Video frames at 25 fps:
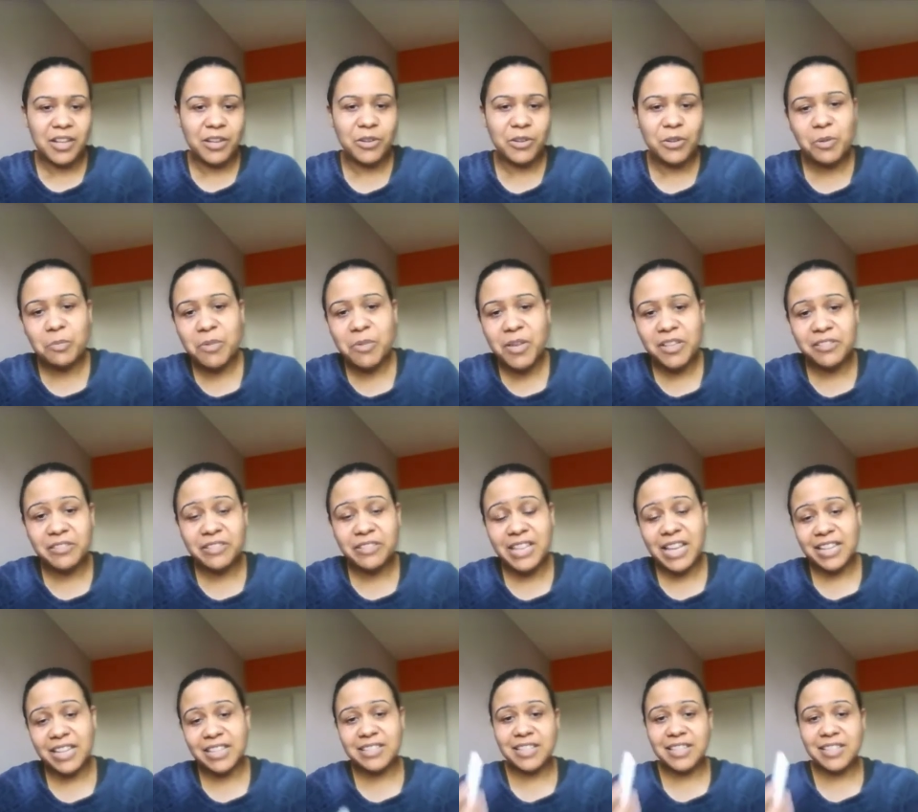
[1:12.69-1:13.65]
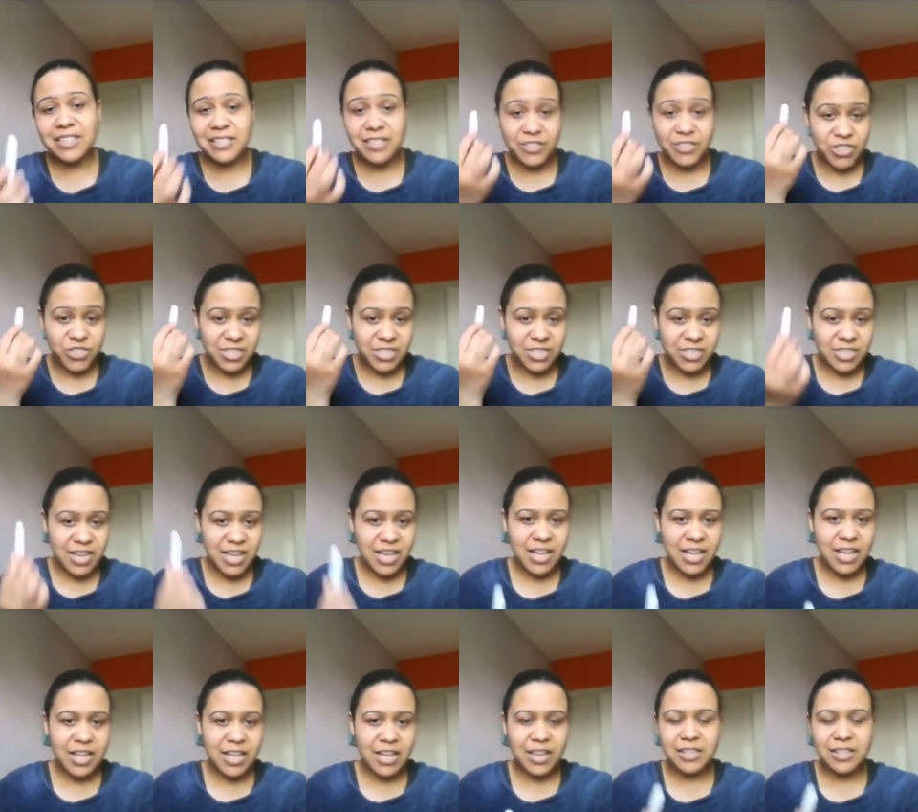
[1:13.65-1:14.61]
Le beurre de karité, c'est
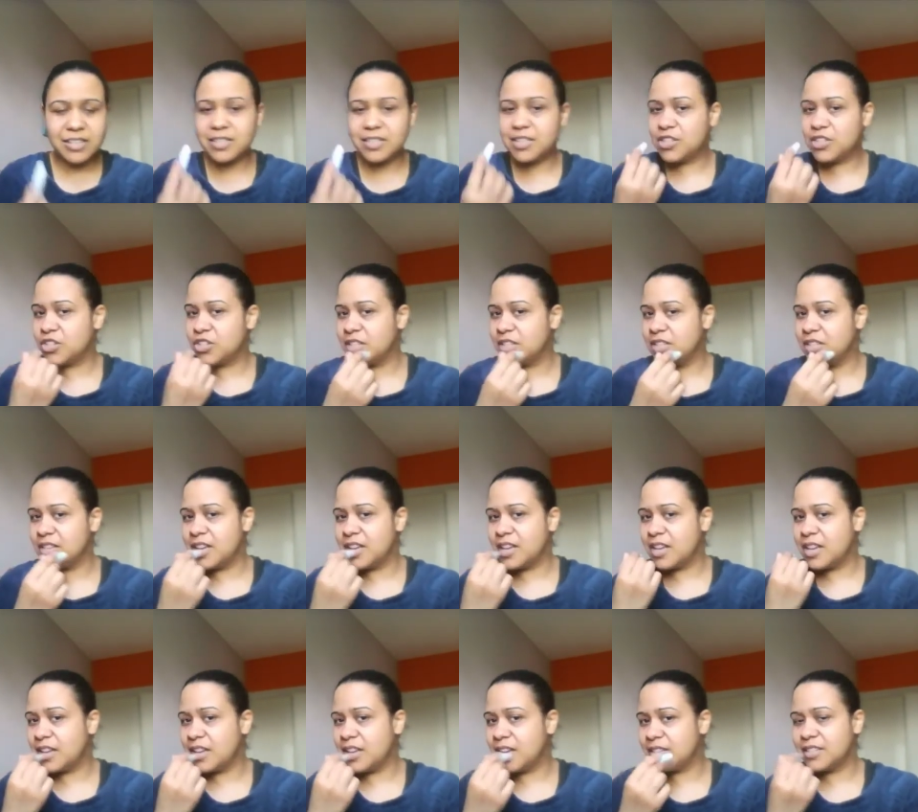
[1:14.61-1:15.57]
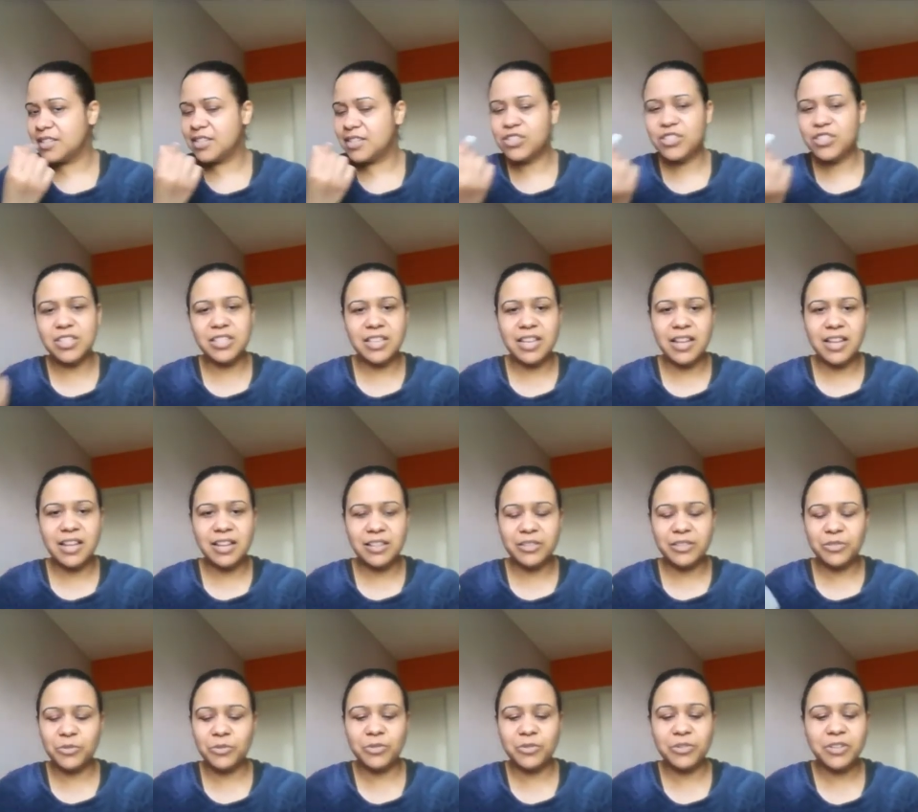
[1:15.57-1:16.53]
génial, c'est génial, c'est
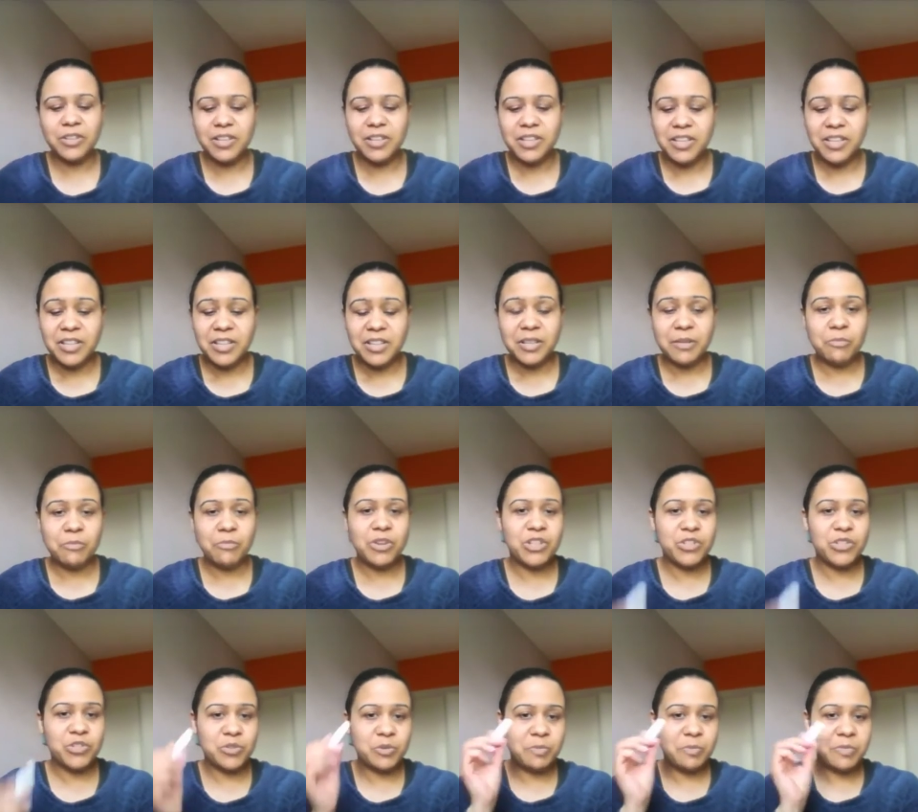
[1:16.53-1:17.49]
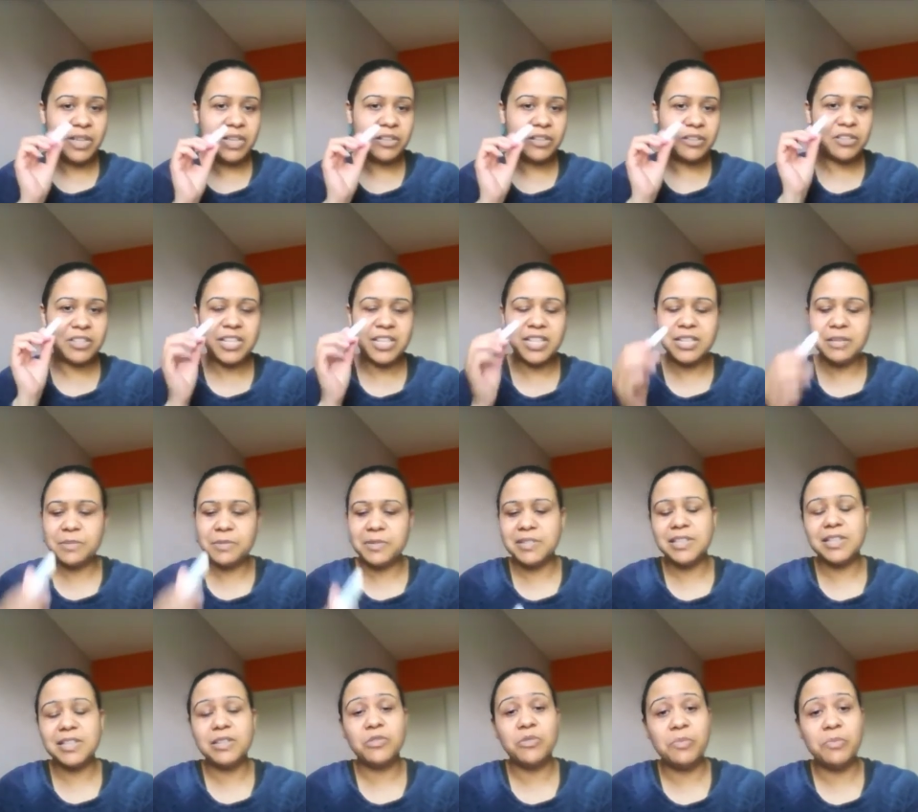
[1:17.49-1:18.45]
génial. Donc, moi, je mets que des
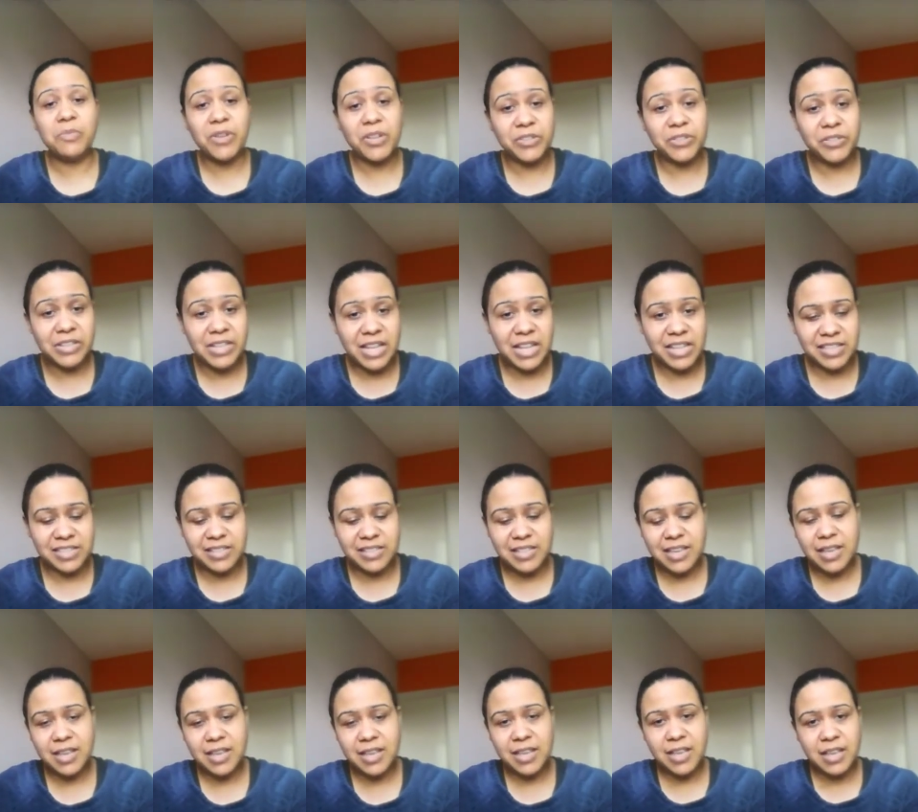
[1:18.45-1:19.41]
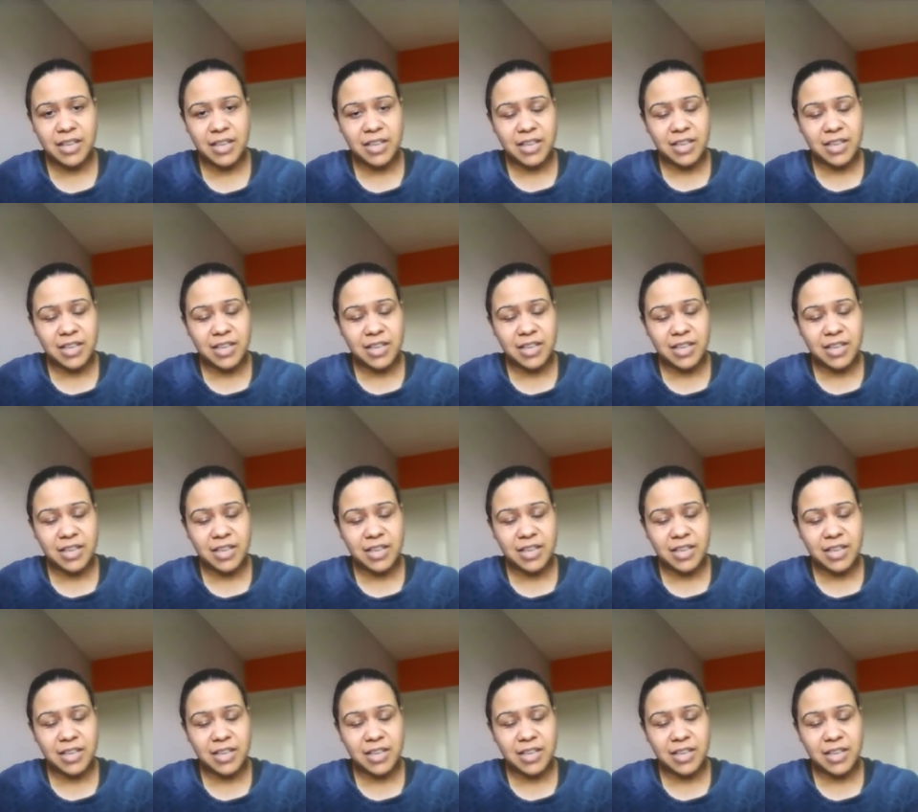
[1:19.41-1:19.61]
lipsticks au beurre de karité.